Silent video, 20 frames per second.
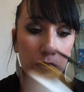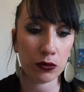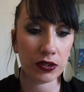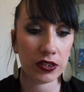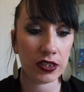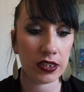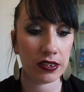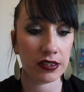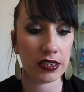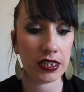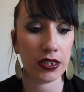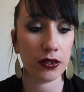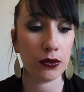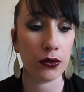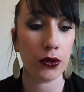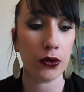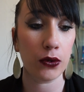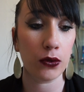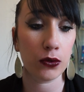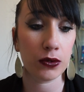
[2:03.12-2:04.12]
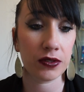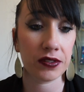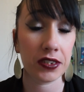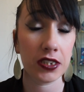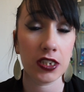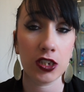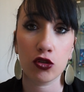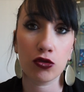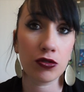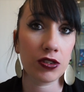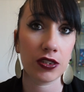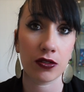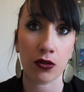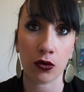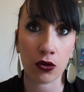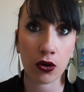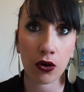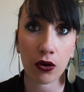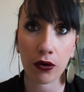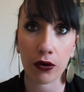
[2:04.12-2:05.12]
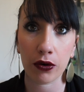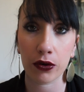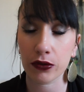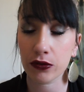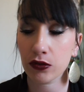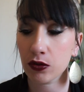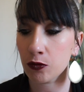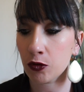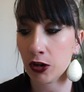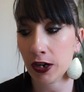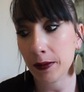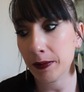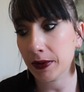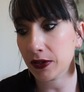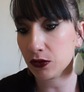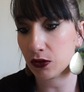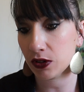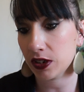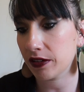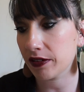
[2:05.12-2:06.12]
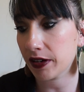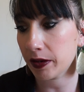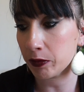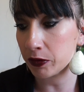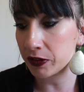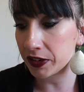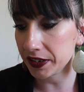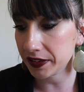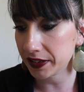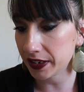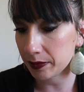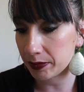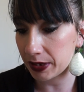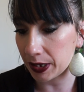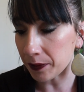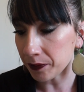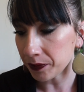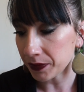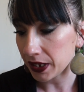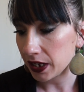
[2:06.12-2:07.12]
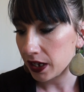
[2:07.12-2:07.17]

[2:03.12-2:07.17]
l'utiliser aussi, j'utilise encore ce mois là parce qu'il est vraiment très très bien